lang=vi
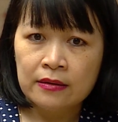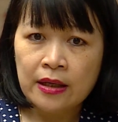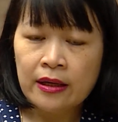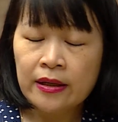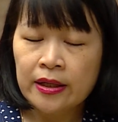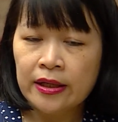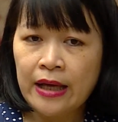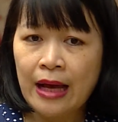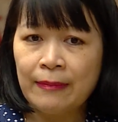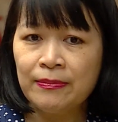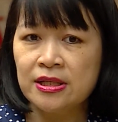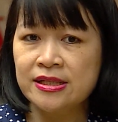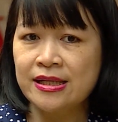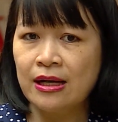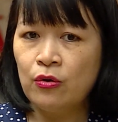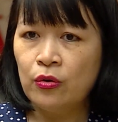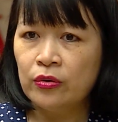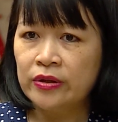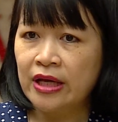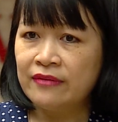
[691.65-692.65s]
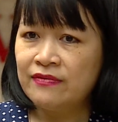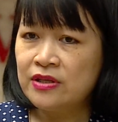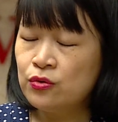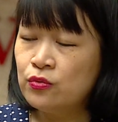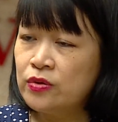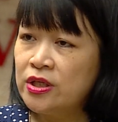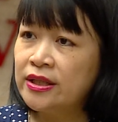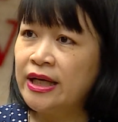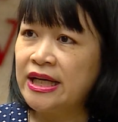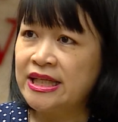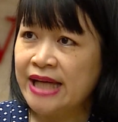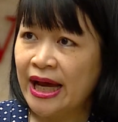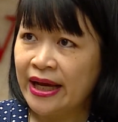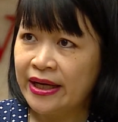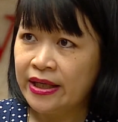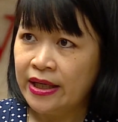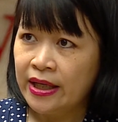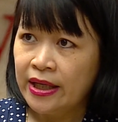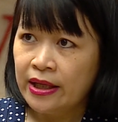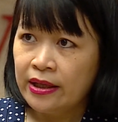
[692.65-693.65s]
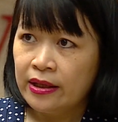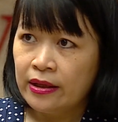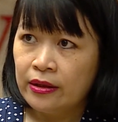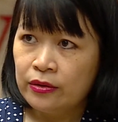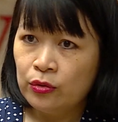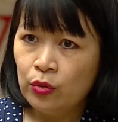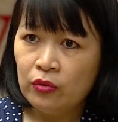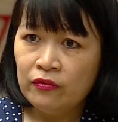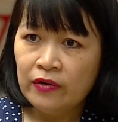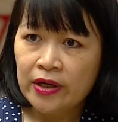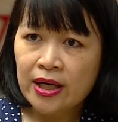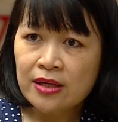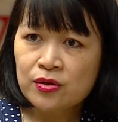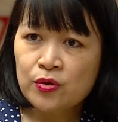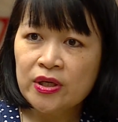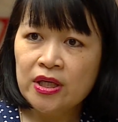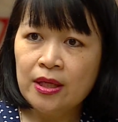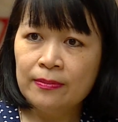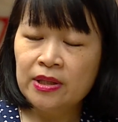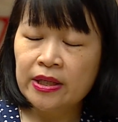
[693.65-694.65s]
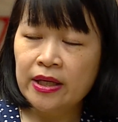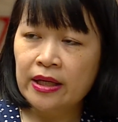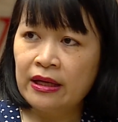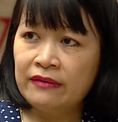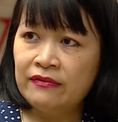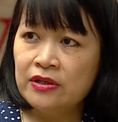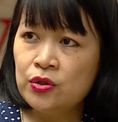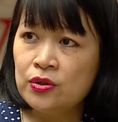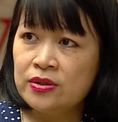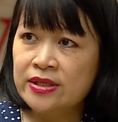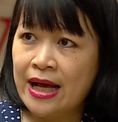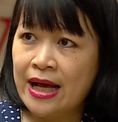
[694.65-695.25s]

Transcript: các cái áp lực xã hội này, ví dụ như tẩy chay đối với các doanh nghiệp thực hiện hành vi chuyển